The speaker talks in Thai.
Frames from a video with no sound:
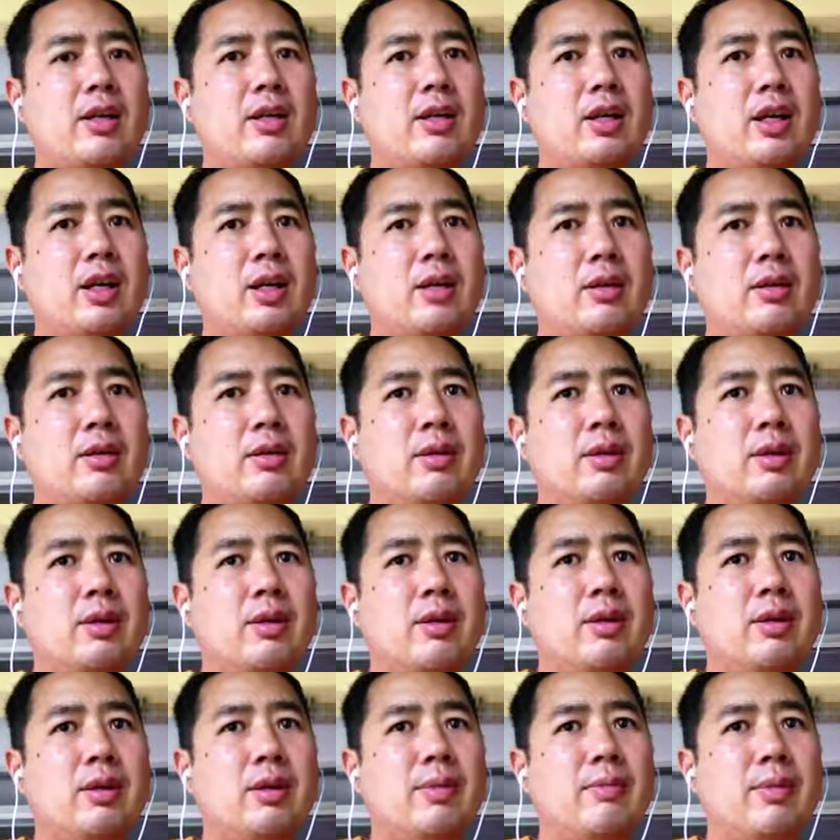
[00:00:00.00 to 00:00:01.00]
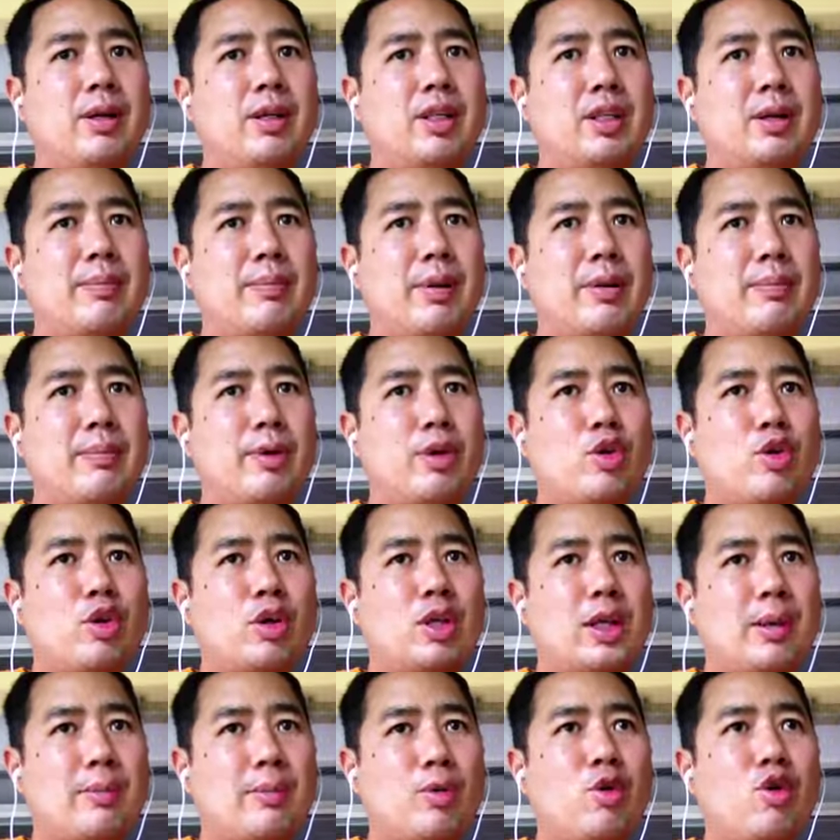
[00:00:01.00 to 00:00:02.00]
แล้วเกิดมันจะเป็นประโยช
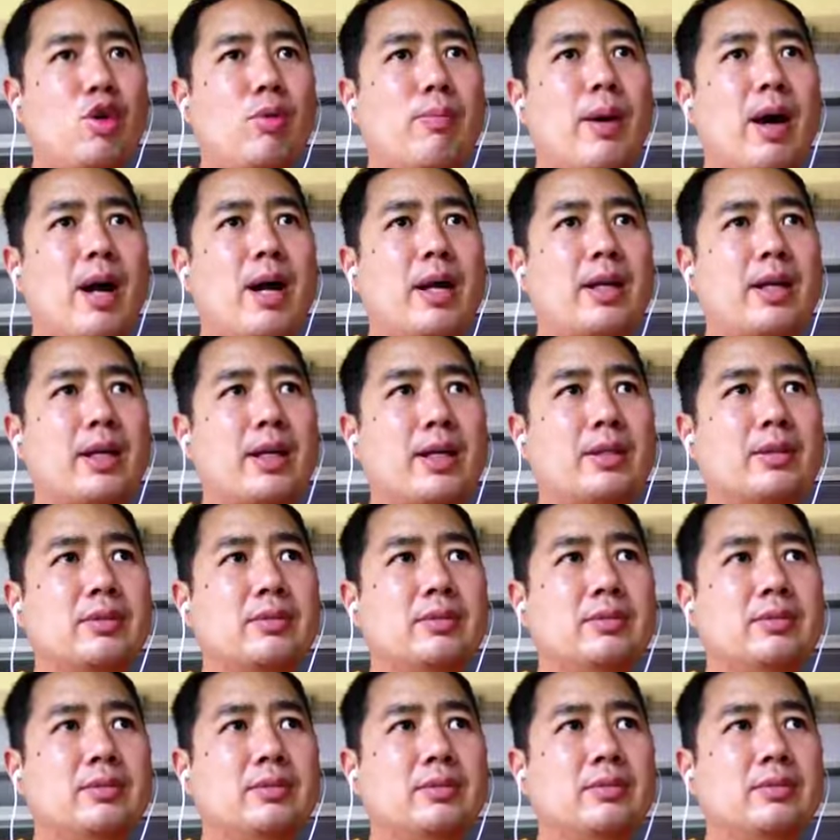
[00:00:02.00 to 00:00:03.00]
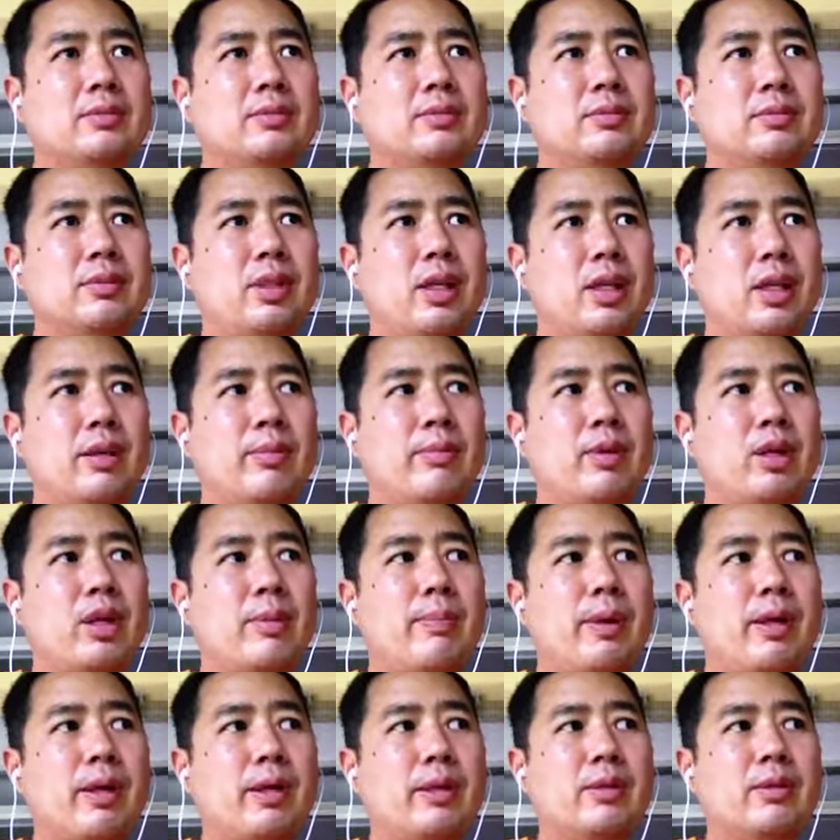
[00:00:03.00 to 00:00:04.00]
น์กับโลกบ้างเนี่ย อันนั้นมันก็
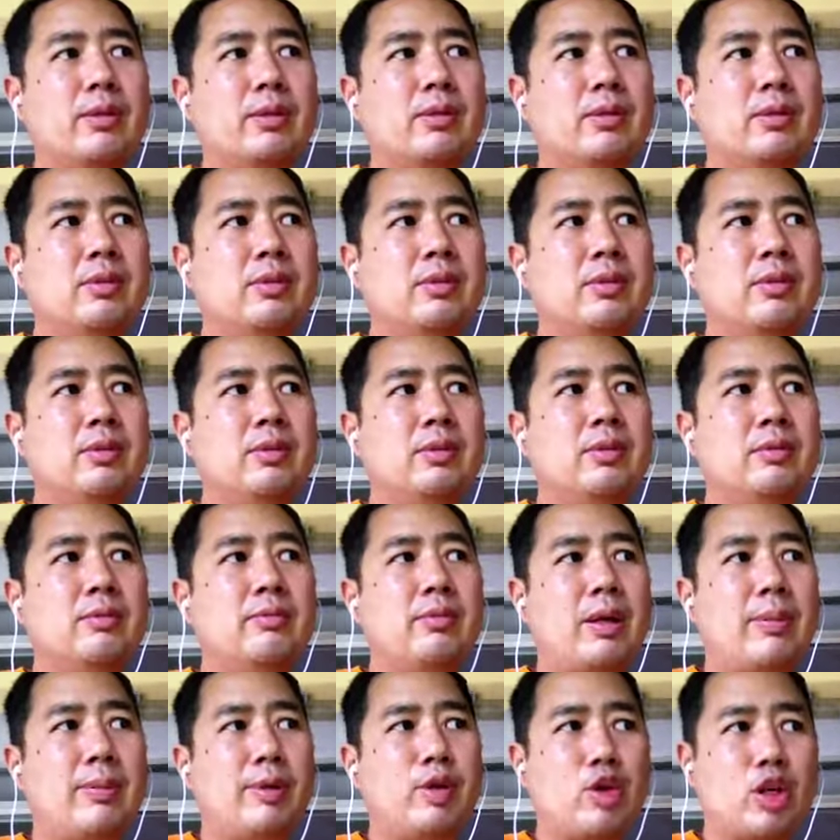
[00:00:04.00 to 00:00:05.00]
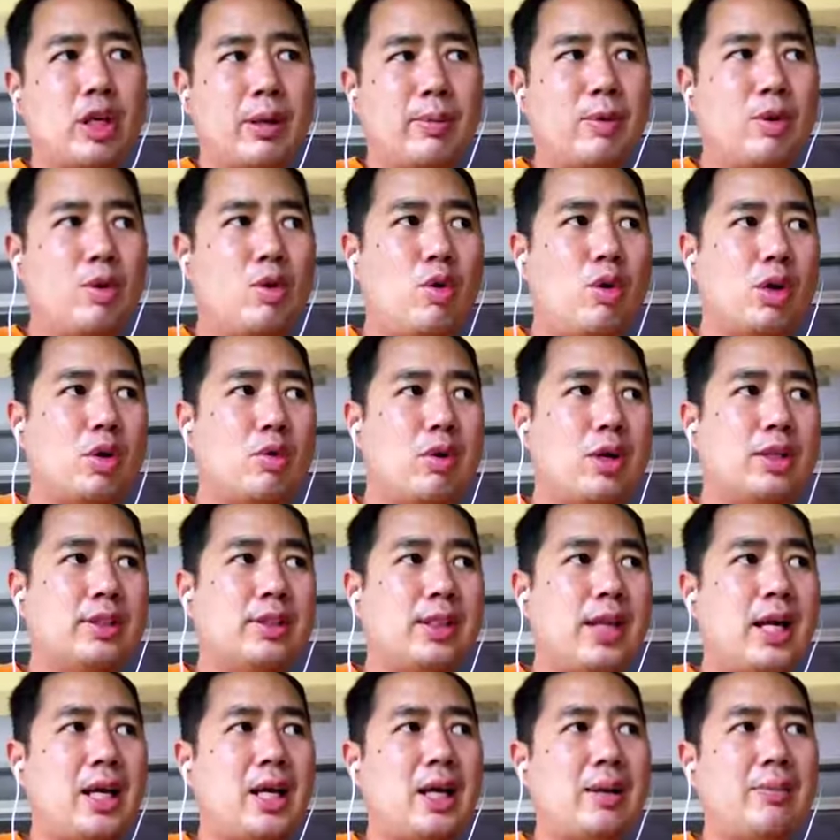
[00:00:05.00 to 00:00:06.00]
เป็นเป็นประโยชน์กับโลกหรือว่า
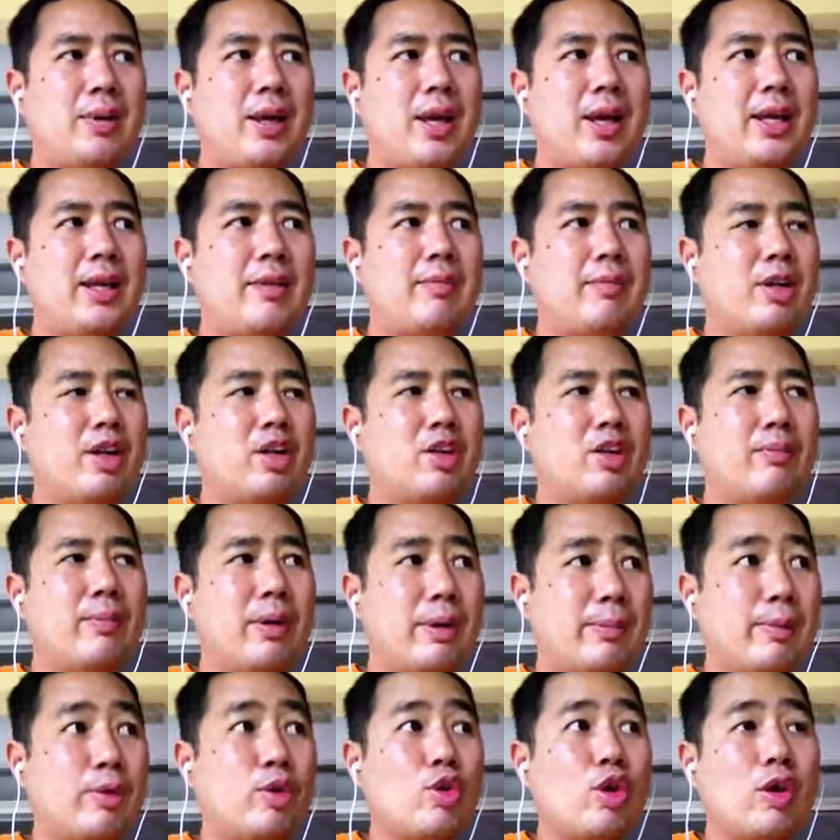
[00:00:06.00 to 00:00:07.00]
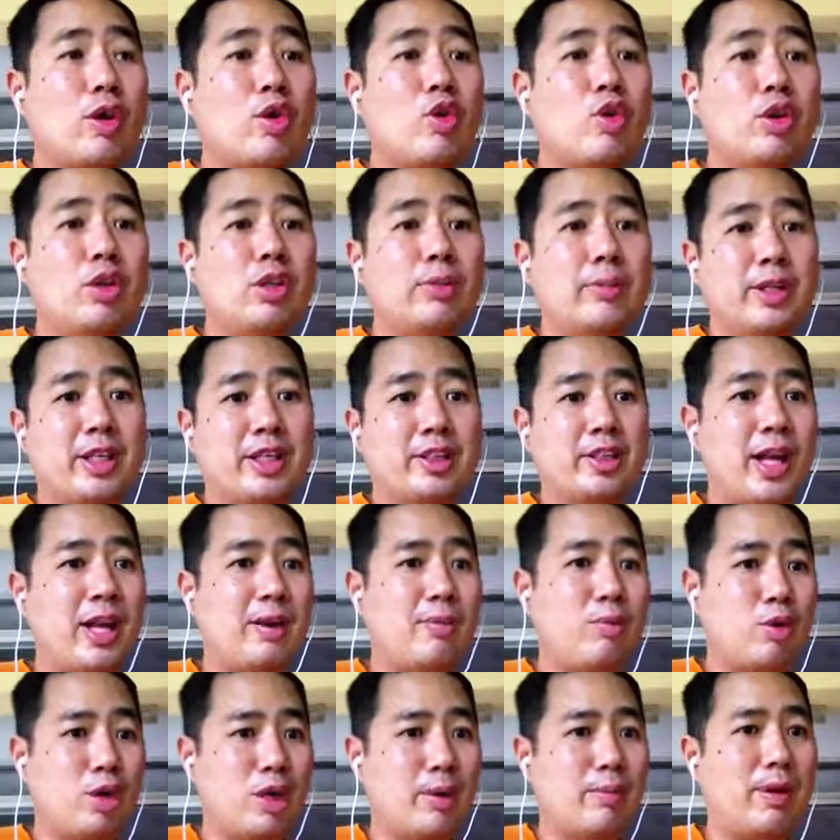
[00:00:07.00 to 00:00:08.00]
สร้างกำไรมันก็ต้องเป็นประโยชน์กับโลกถึงมันจะสร้าง
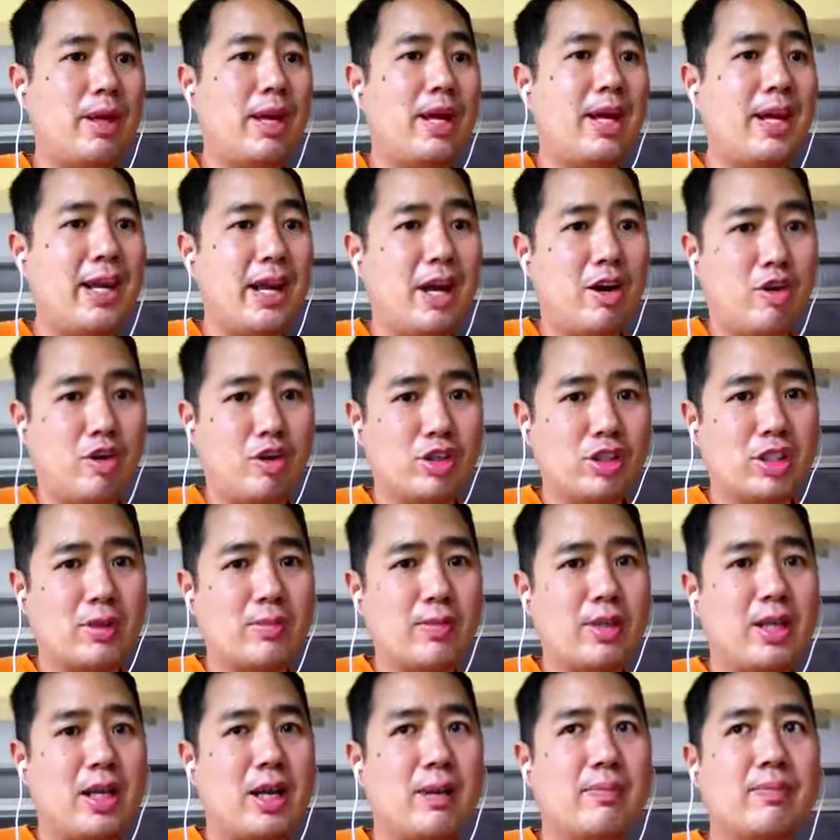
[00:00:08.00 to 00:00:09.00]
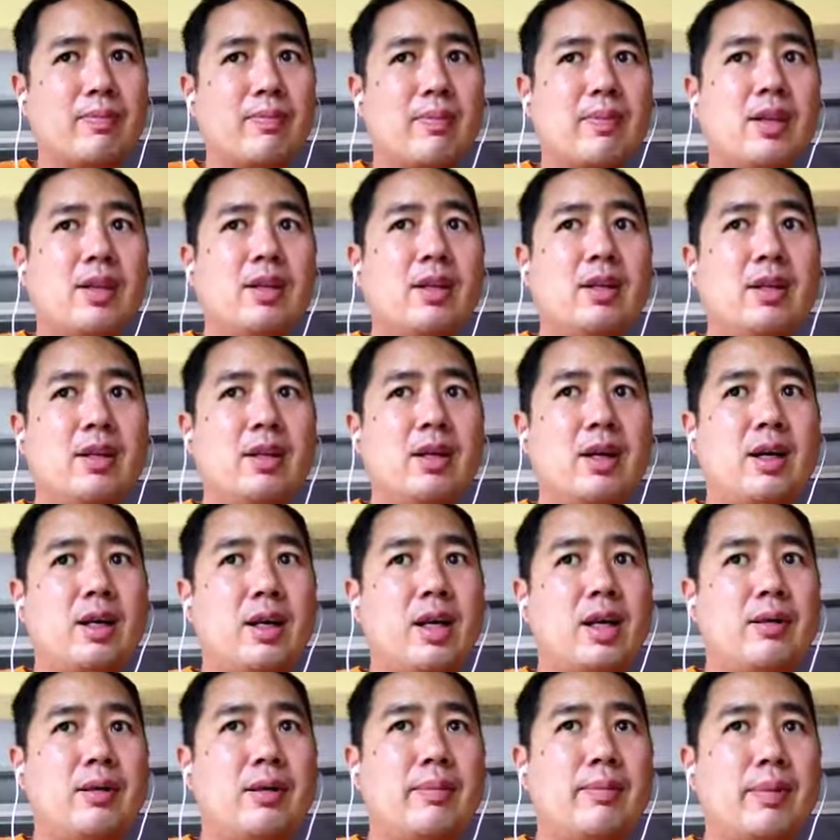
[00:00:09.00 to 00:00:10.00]
ผลกำไรให้เราใช่ไหมครับอัน
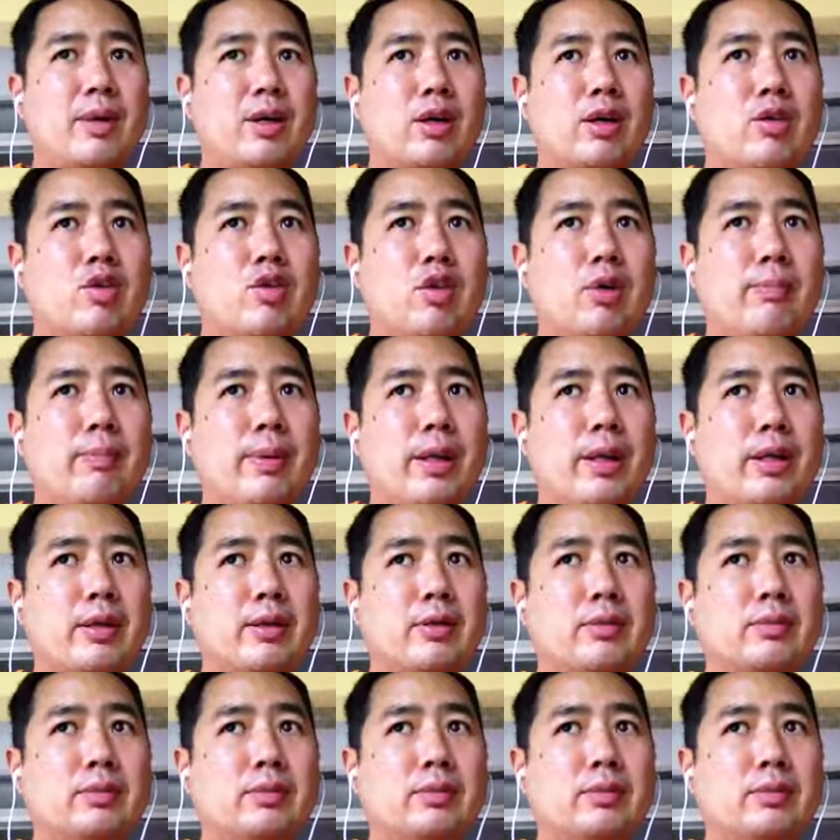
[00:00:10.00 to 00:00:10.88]
นั้นมันก็คงเป็น